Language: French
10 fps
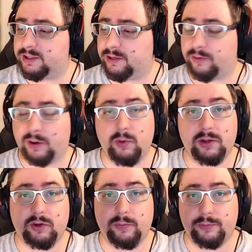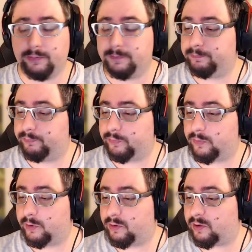vraiment un top.
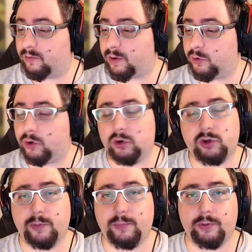C'est vraiment dans le top,